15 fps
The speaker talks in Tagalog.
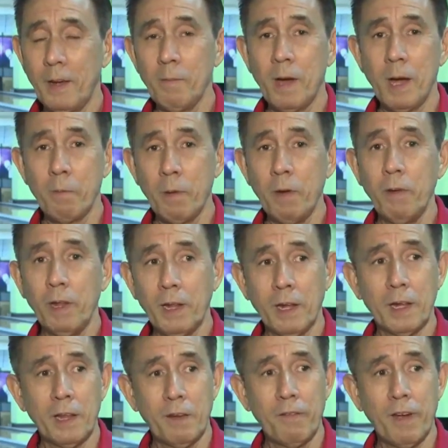I'm happy with
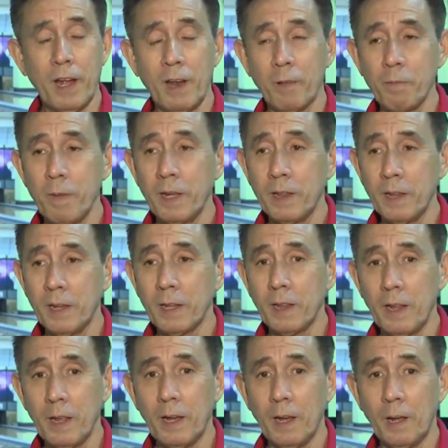the development that
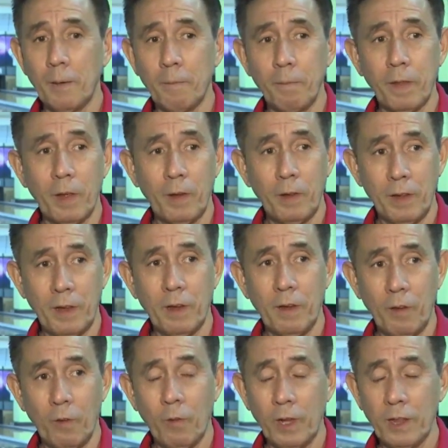uh, the,
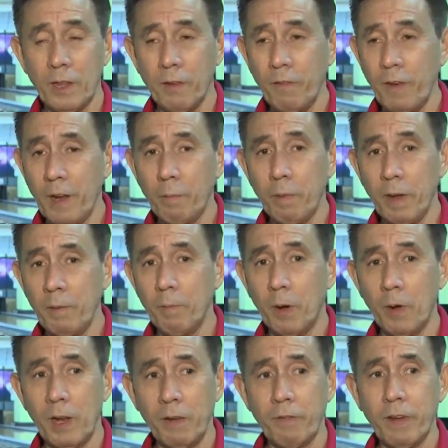what the Philippine
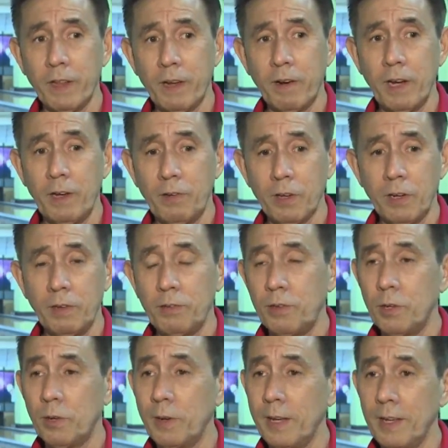Bowling Federation is
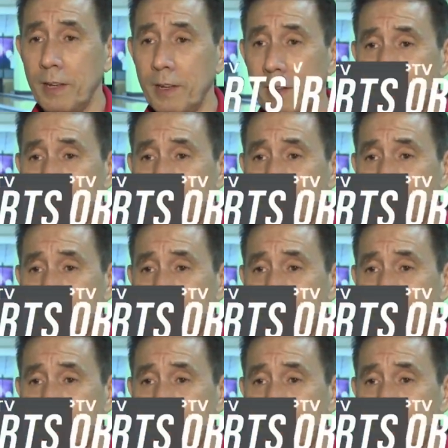doing.